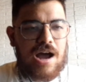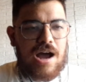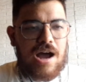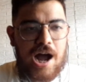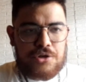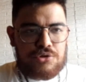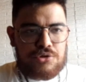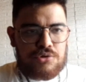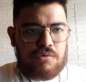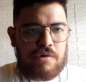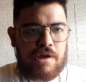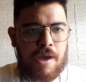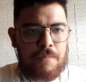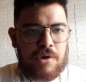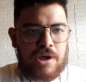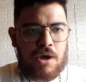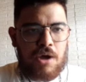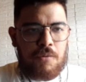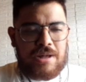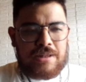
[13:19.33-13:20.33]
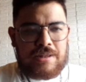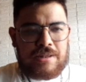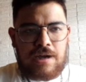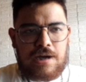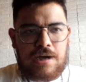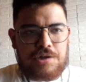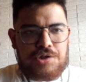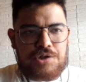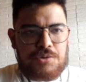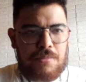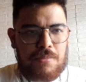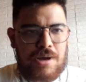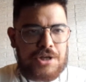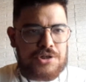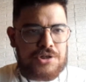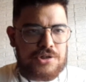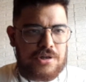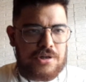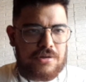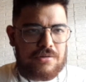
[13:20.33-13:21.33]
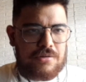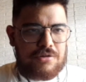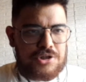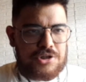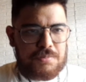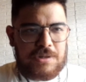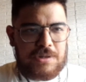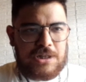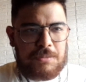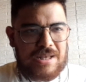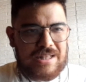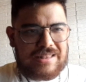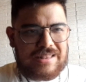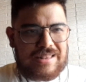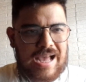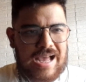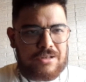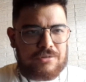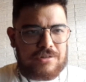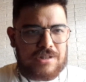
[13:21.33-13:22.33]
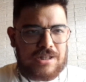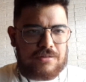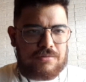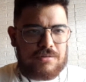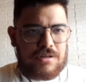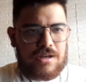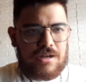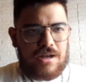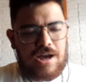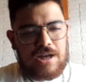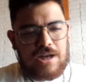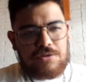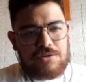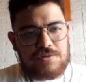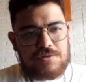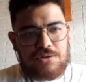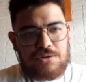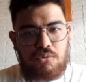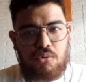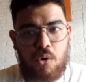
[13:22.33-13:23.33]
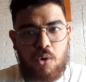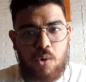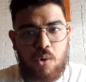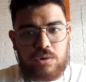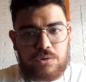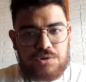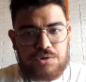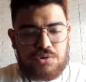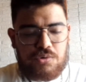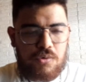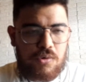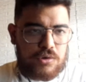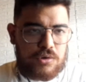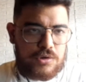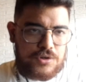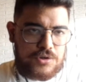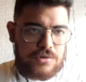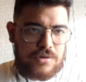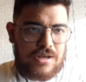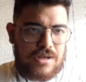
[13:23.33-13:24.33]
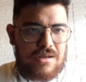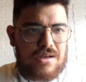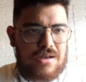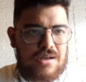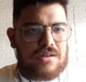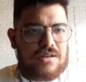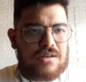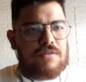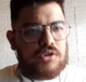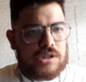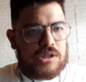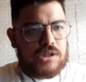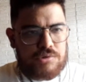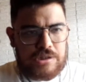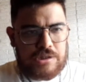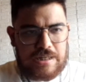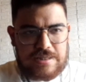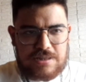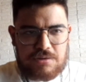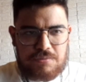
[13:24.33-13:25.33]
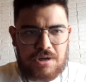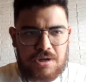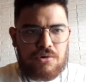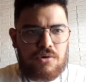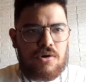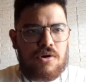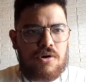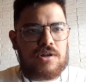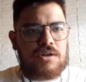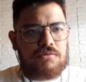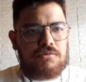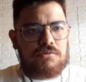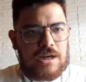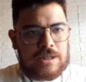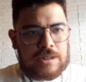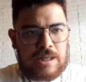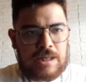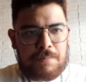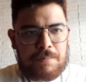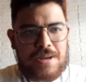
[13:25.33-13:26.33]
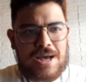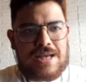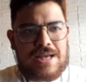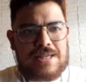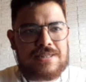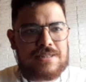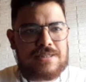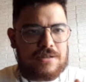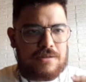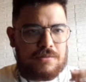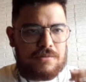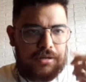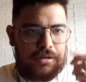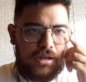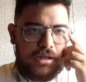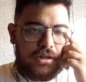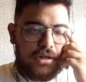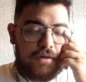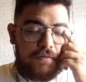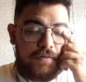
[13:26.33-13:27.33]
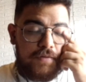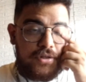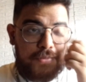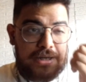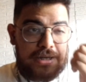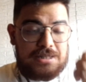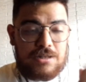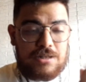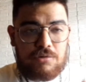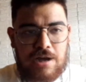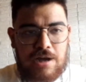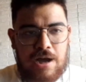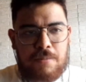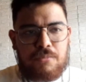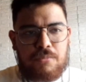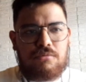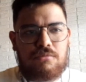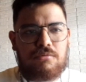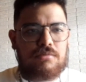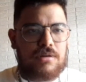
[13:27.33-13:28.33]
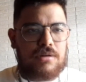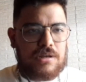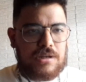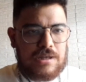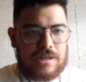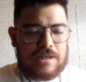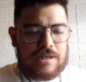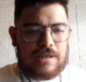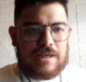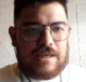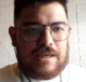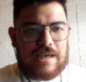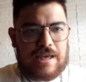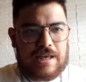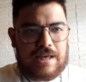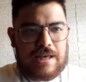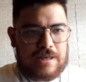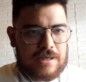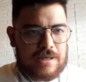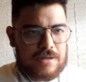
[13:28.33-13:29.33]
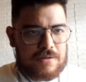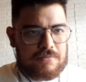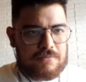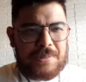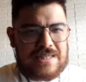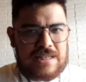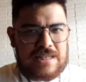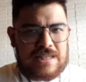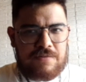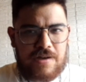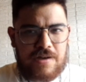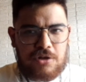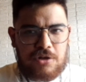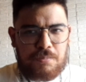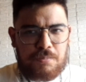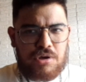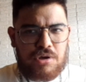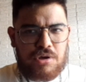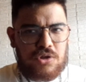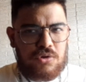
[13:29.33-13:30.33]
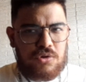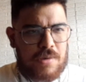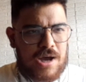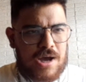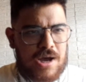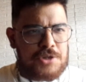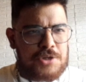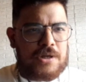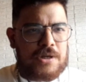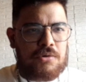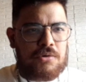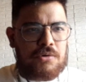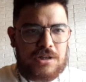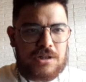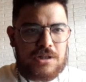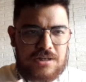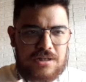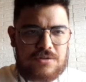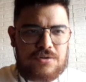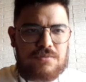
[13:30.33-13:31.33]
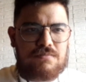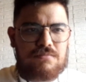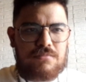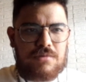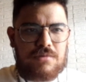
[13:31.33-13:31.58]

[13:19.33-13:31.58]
Acho que o Remo que é um atacante mais experimentado, né? A não ser o Ronald. O Ronald tá voltando de lesão agora, é um cara da base. Talvez o Marcelo Cabo quer preservar ele um pouquinho mais para quando ele